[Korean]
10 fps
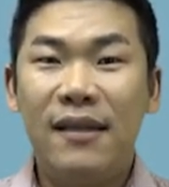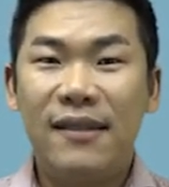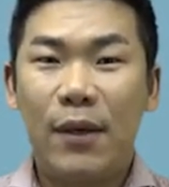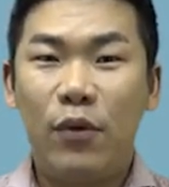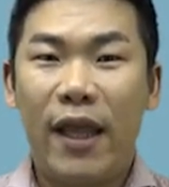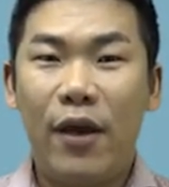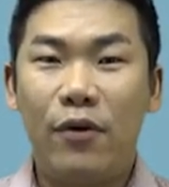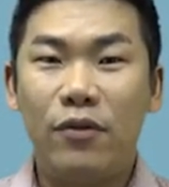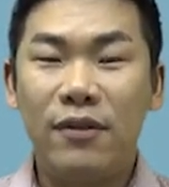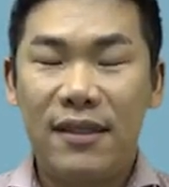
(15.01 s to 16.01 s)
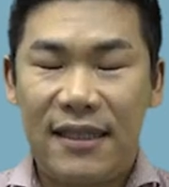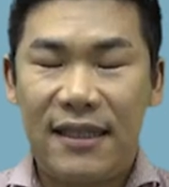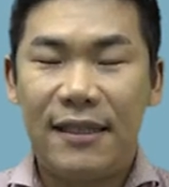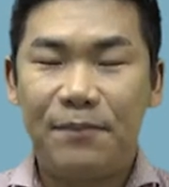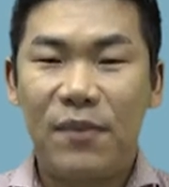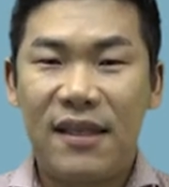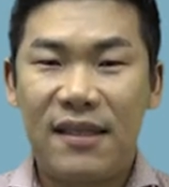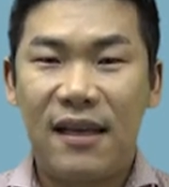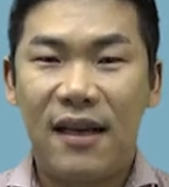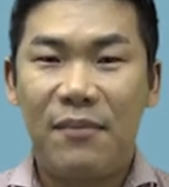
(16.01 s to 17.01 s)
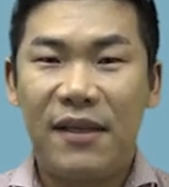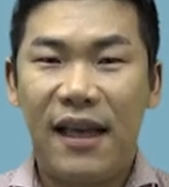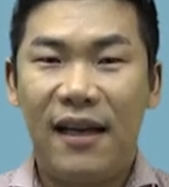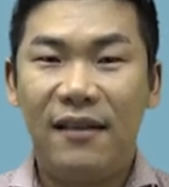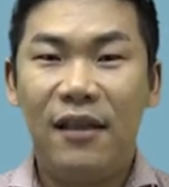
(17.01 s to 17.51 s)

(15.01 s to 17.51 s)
세부 내용 지금 시작합니다.